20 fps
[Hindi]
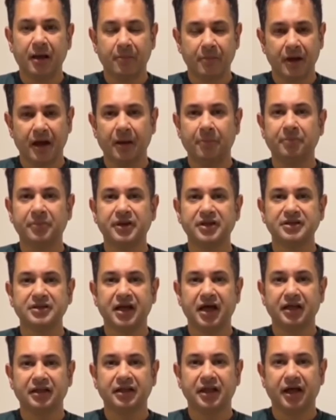हम अपने
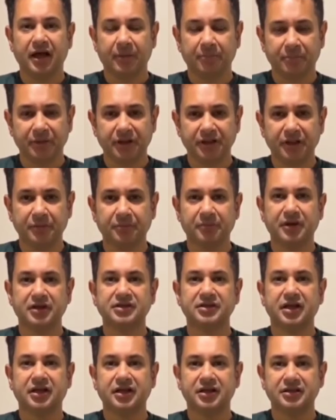साथ अपने
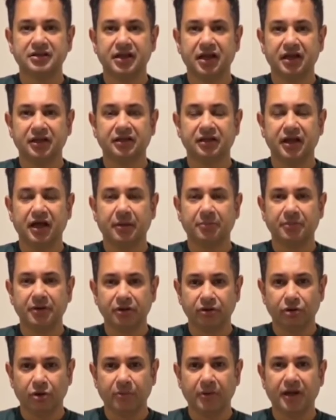तिपरासा के साथ
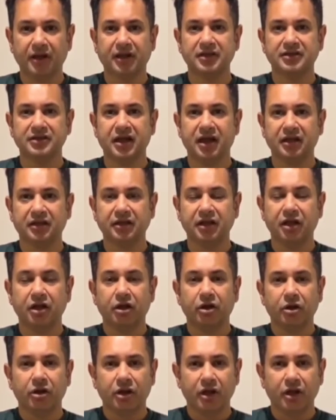अपने दोफा के साथ